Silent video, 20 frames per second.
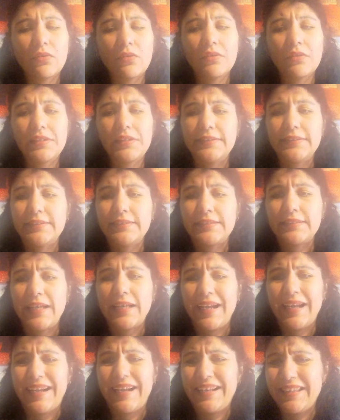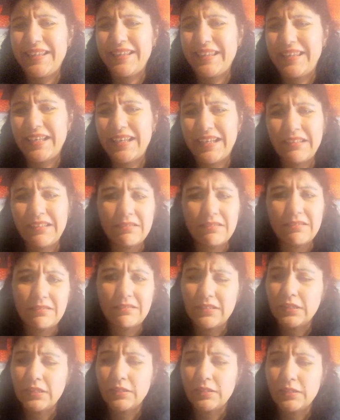esta crítica,
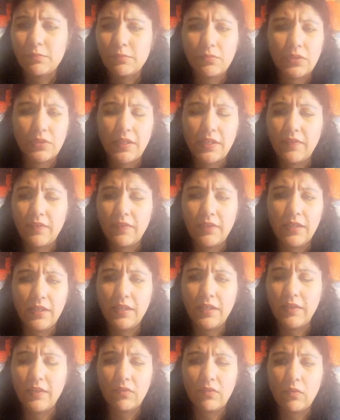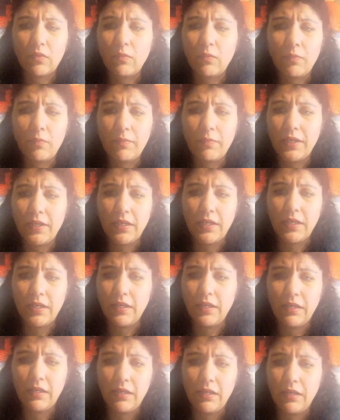porque sí es como
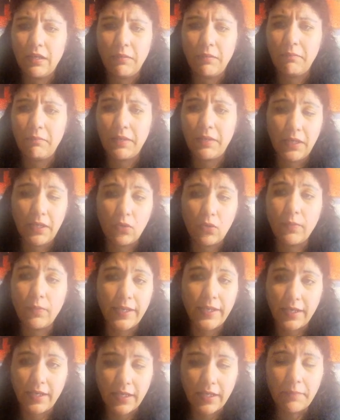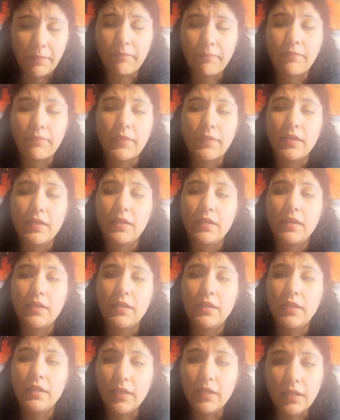para, para no verla.
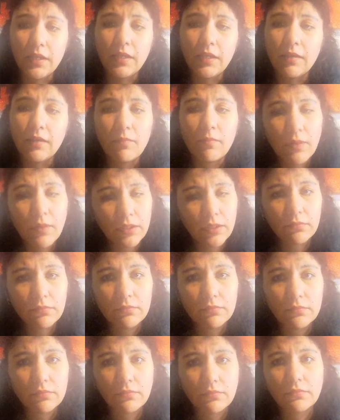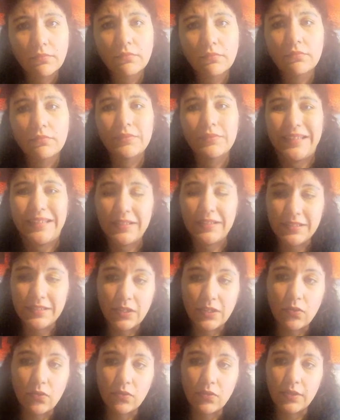Y bueno, te
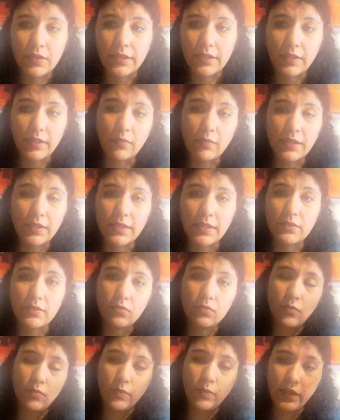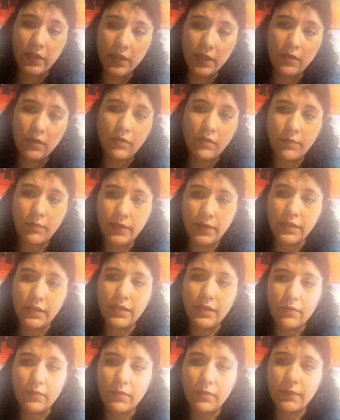deseo donde te encuentres un buen día, una buena
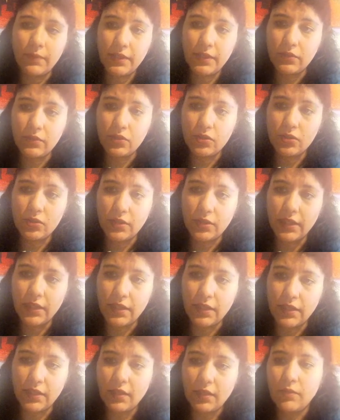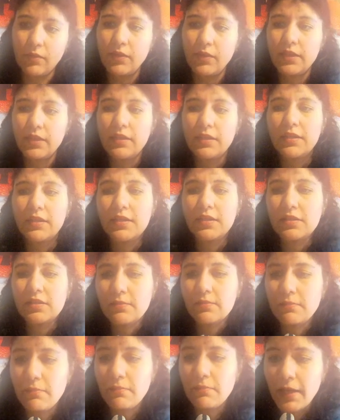tarde, una buena noche, donde quiera que te encuentres.
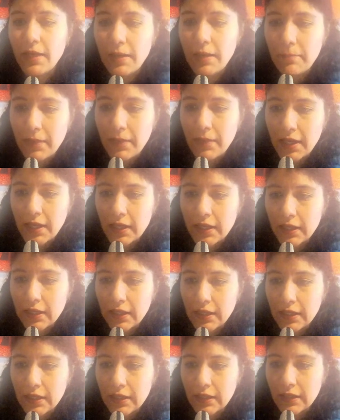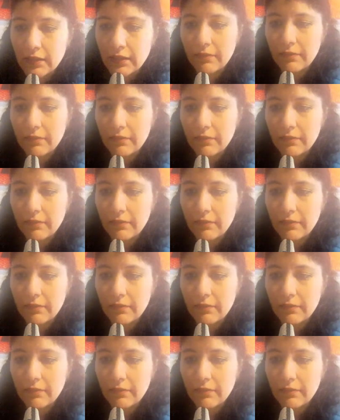Bye bye.